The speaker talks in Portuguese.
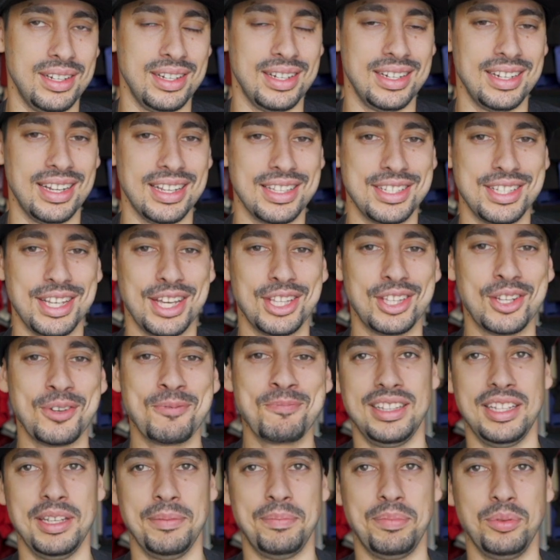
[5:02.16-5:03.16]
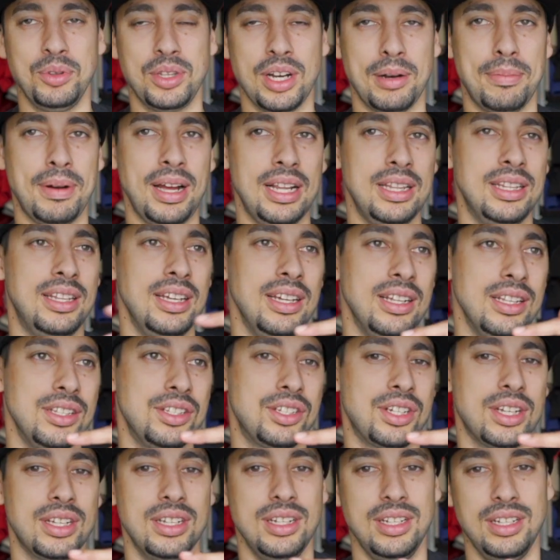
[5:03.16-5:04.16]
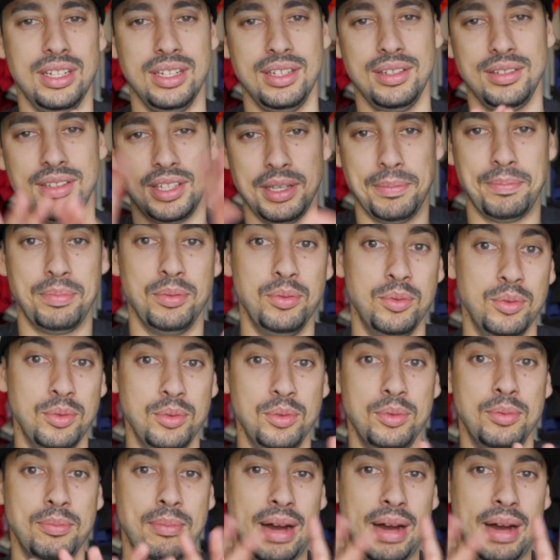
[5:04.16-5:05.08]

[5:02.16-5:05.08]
e etc. Tipo, o trabalho deles que, tipo,